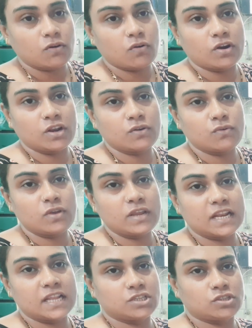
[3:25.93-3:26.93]
অনেকগুলোই
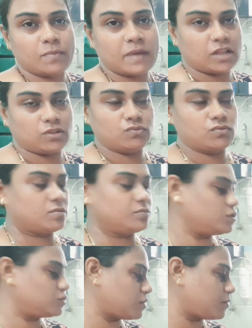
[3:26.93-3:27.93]
এনেছে তবে এতগুলো আমি
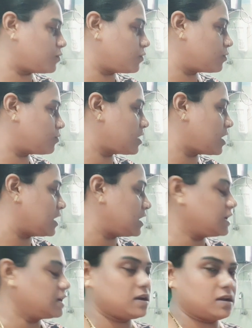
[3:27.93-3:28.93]
তো সব করবো না
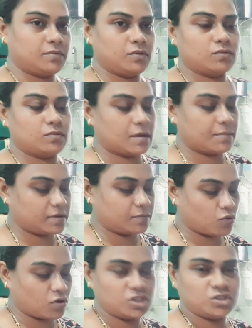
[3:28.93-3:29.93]
আমি ও আমার
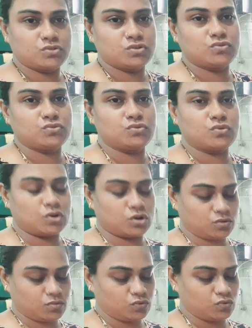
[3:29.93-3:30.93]
বরের জন্য শুরু করে
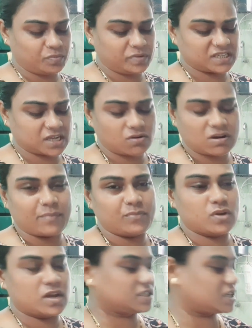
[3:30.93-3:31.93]
দেবো দু পিস কারণ
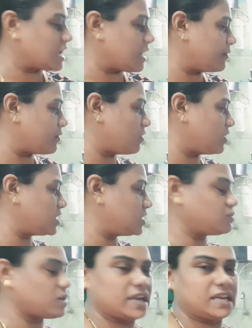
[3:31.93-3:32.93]
আমিও আজকে খাবো না অনেক
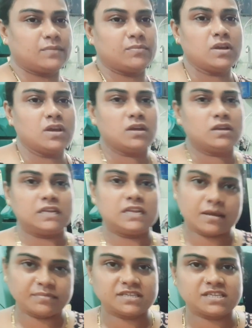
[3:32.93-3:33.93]
কিছু আইটেম
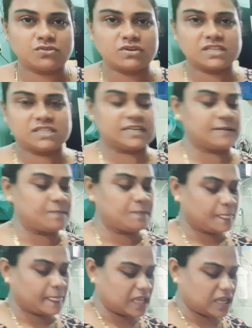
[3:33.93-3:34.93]
নিরামিষই রয়েছে
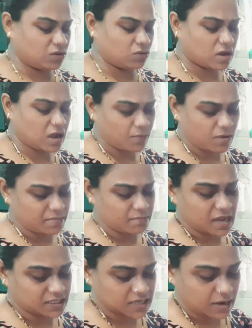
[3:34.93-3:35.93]
এগুলো খাবো আমি
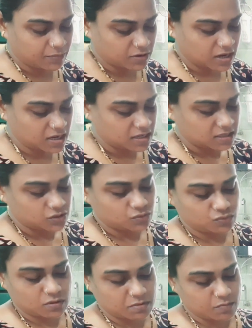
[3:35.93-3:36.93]
মাছ খাবো না
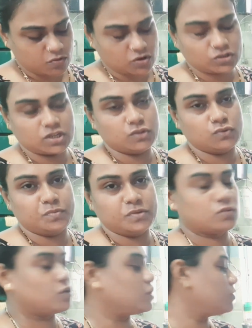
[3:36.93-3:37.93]
শুধু আমার বড়কে দু
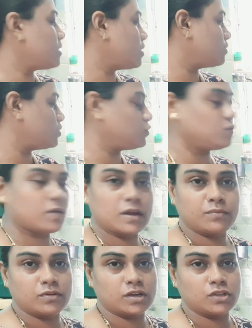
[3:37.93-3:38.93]
পিস করে দেবো আর ওদের দু
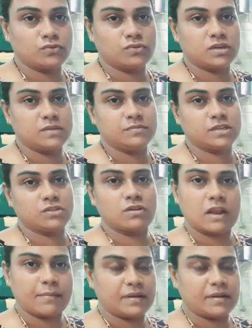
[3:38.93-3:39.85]
ভাই বোনকে দুটো ডিম সেদ্ধ আর আমি